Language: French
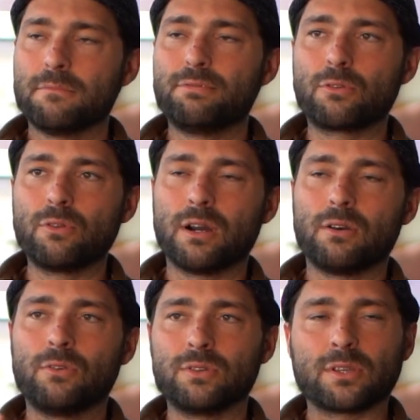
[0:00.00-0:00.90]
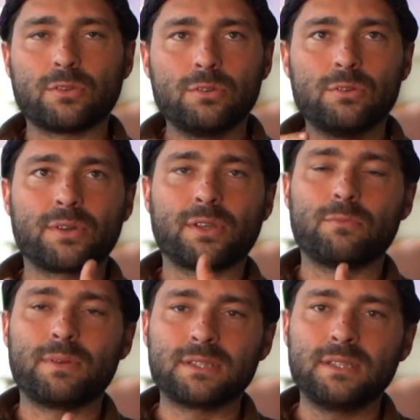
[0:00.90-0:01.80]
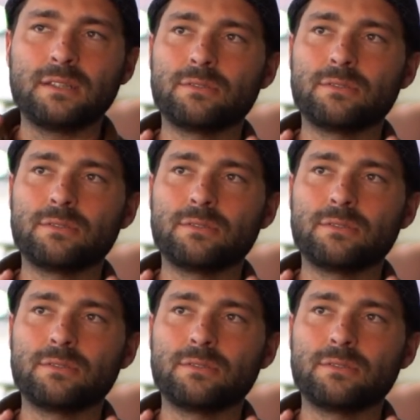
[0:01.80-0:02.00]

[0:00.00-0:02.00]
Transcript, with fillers: Pourquoi on retire de l'eau, on retire du plastique,